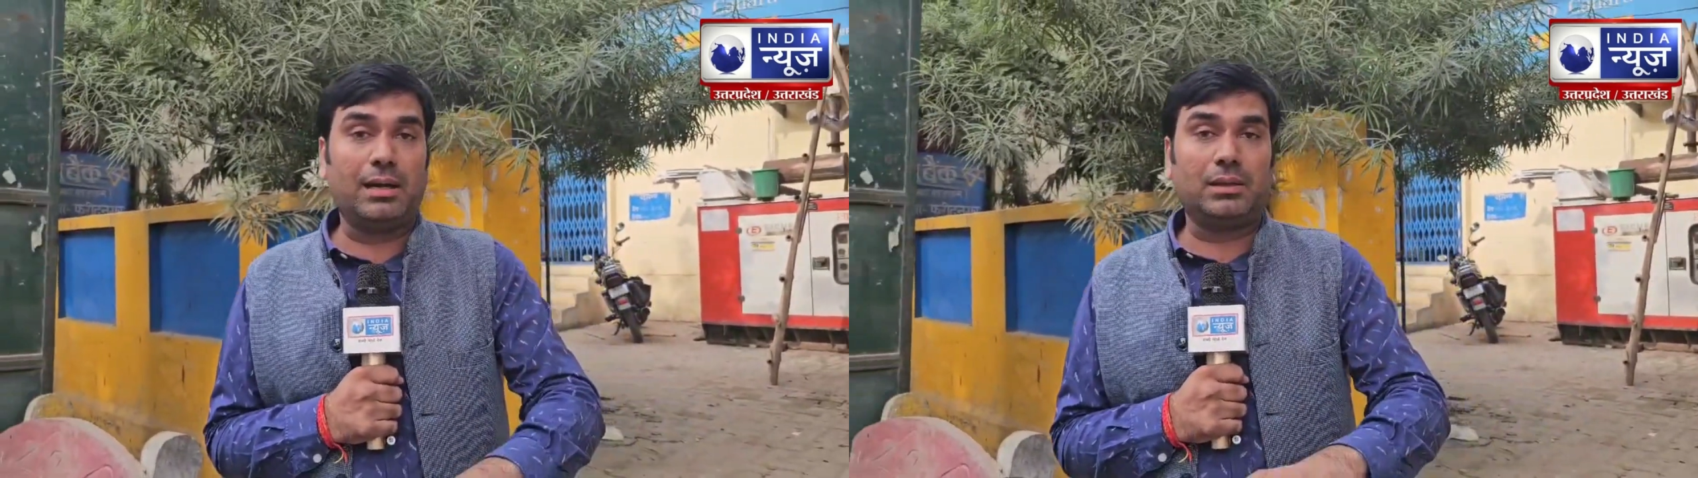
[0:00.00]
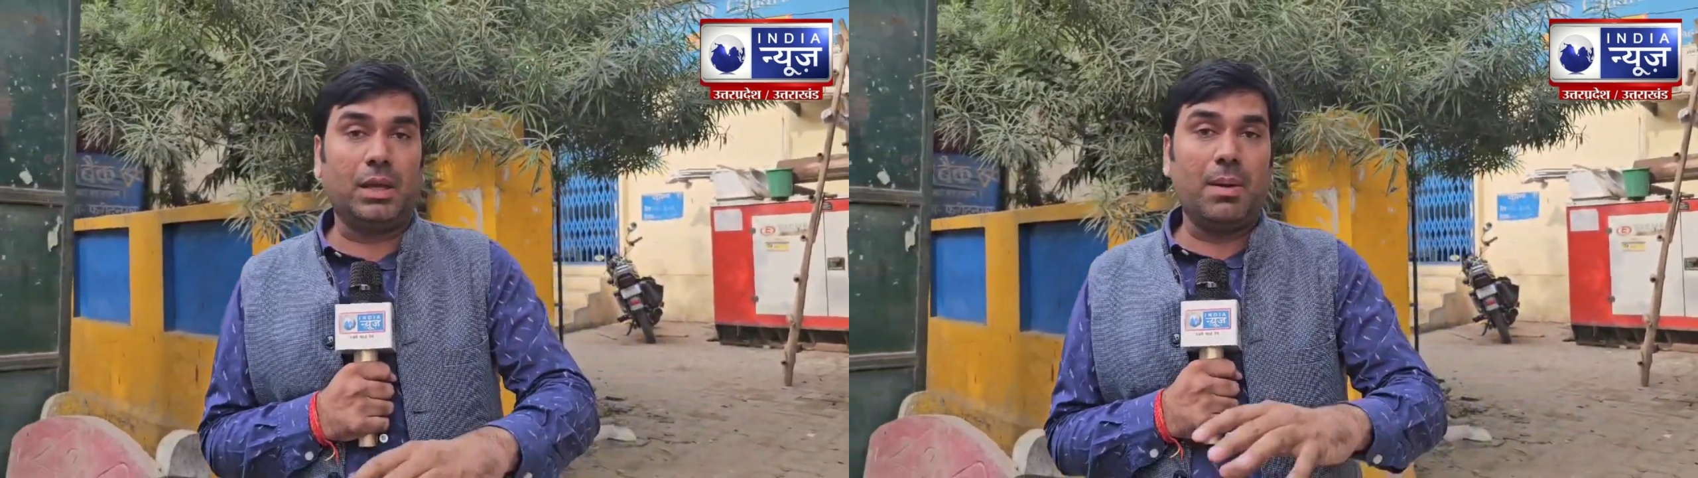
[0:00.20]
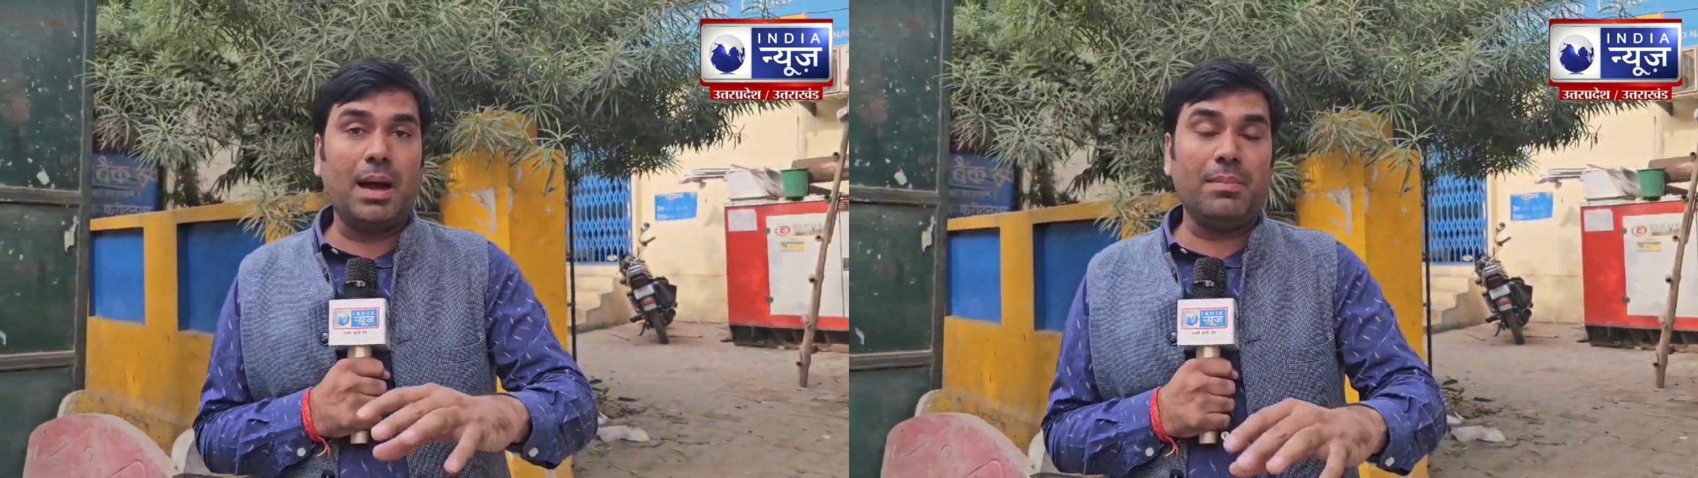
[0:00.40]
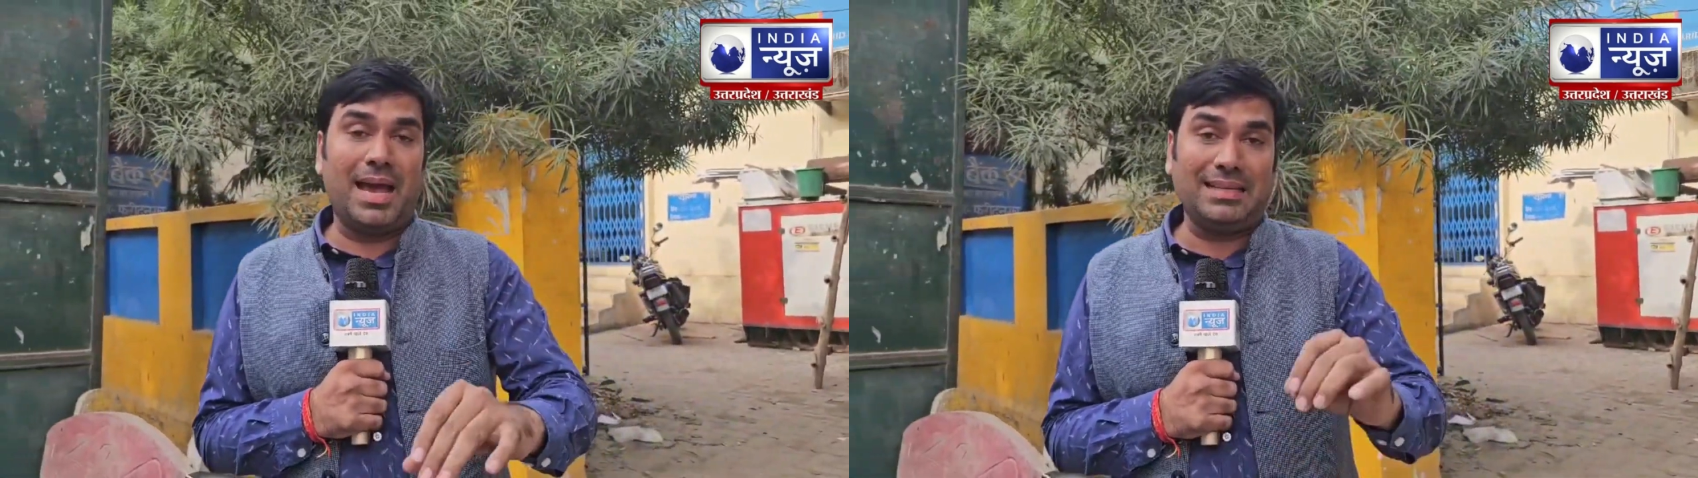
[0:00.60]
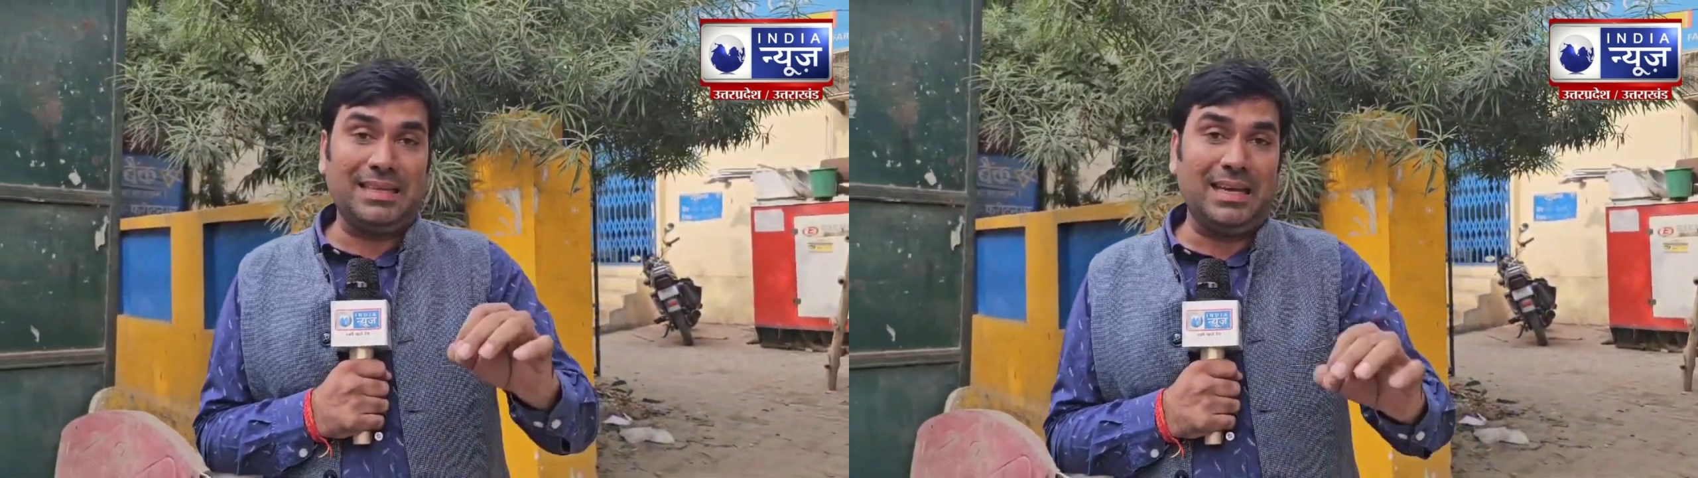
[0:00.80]
तमाम
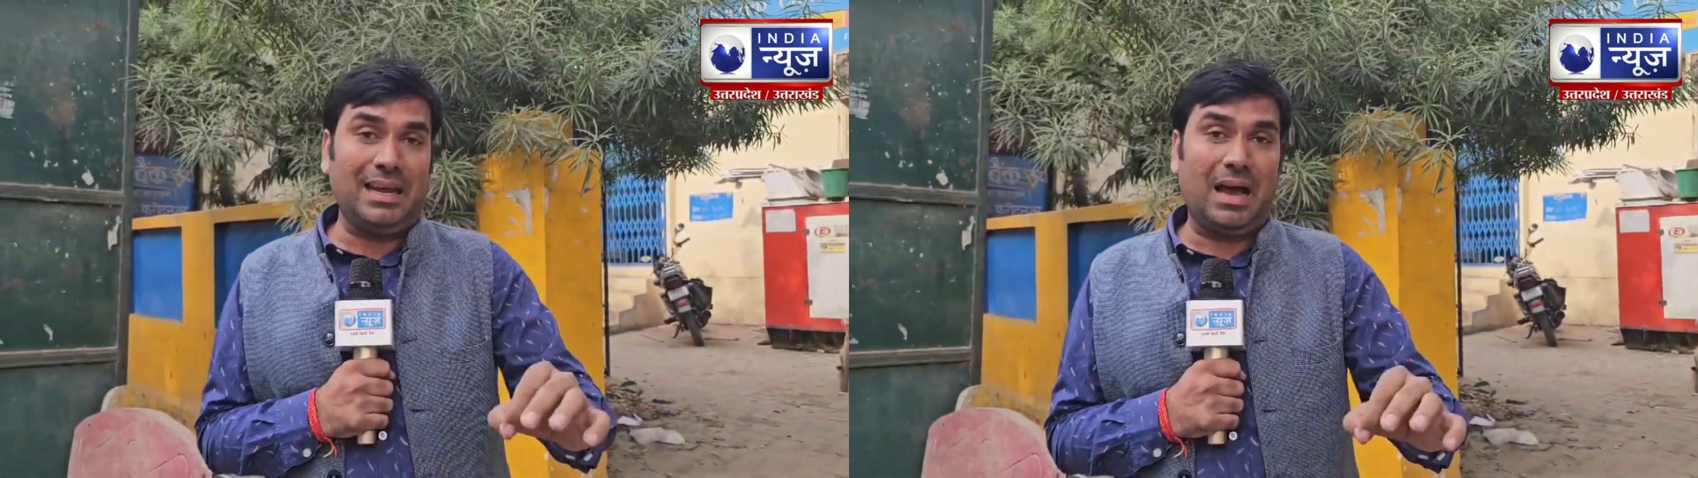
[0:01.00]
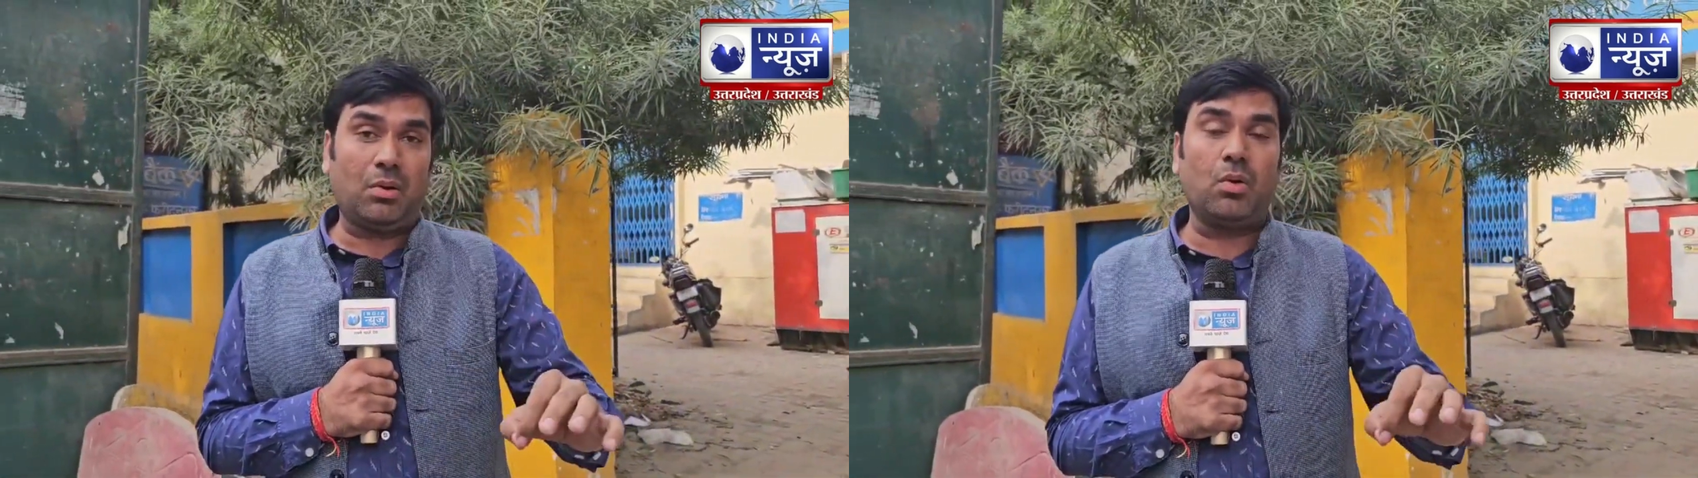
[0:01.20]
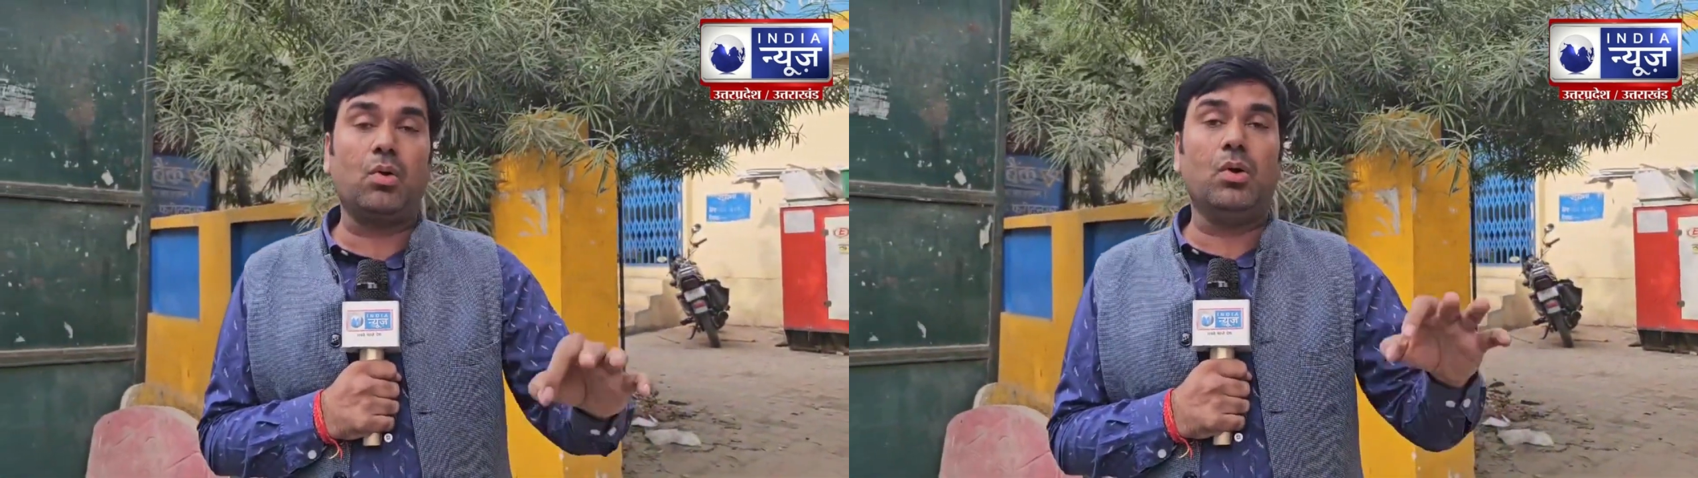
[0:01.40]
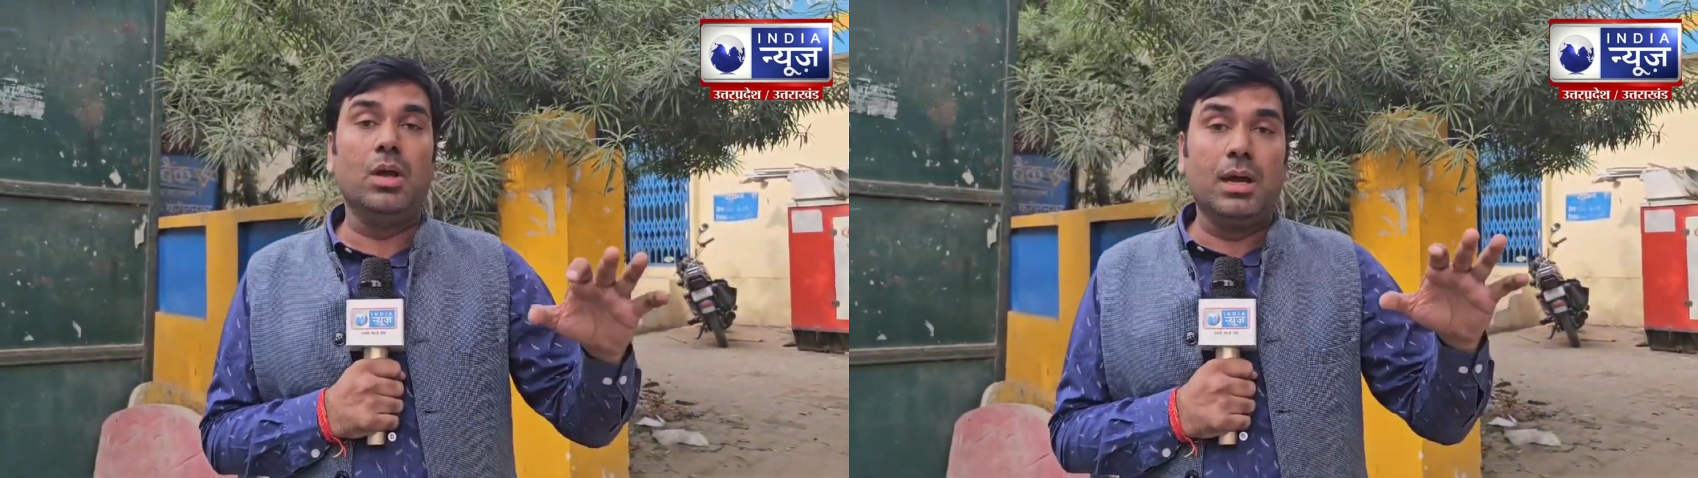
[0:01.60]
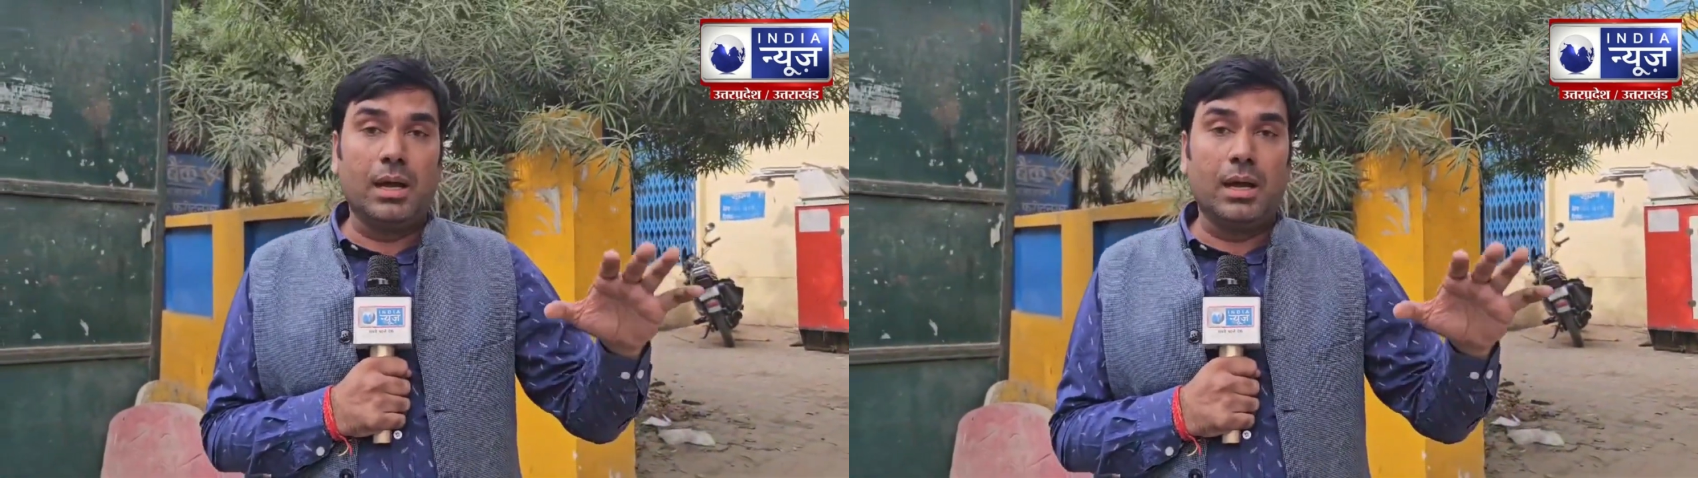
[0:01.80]
ऐसे इलाकों को